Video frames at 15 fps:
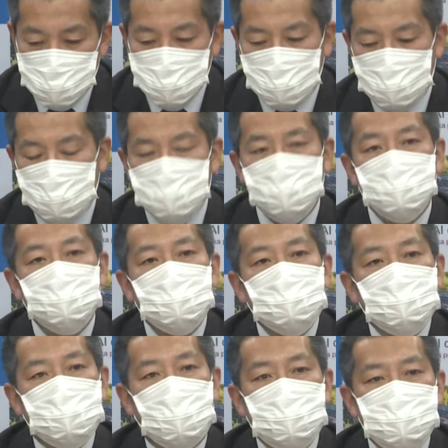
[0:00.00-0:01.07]
今回
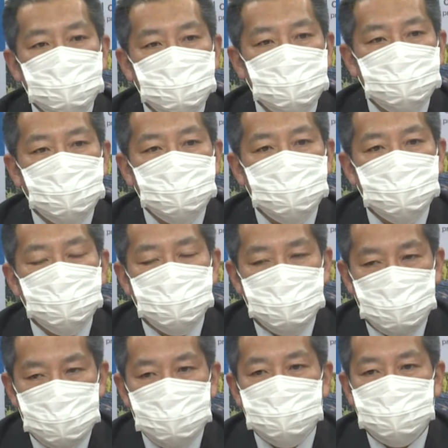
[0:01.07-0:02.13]
LINE の
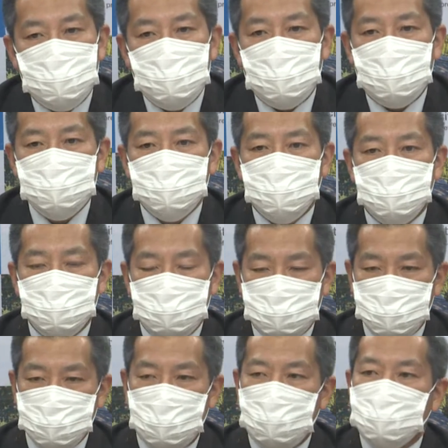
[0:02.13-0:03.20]
クーポンでですね、やっ
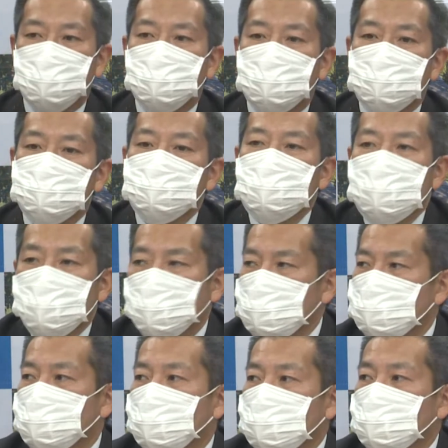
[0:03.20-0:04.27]
た方が高
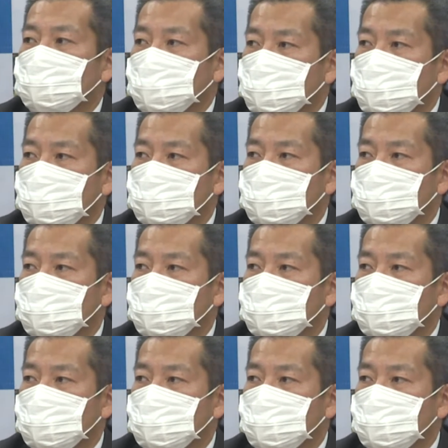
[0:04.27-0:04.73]
齢者の方も